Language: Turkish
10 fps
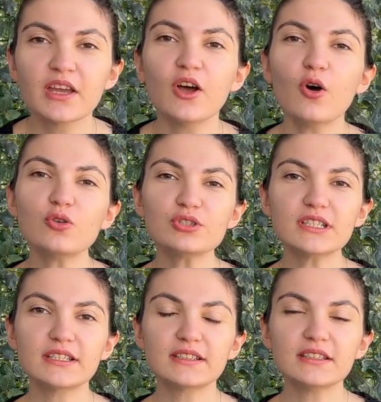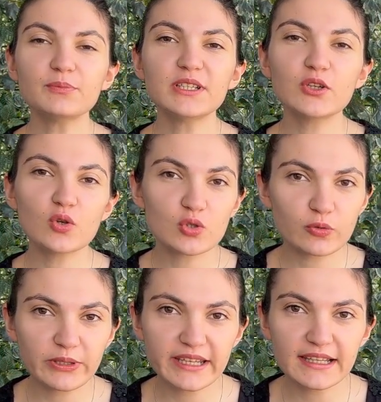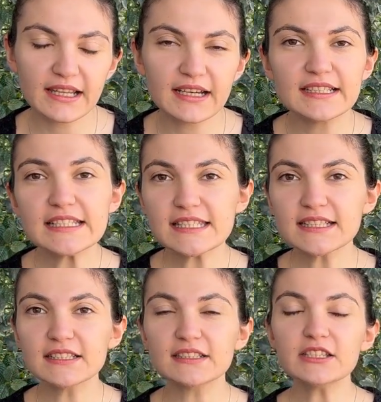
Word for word: Öncelikle pikoslu bireylerde sıklıklı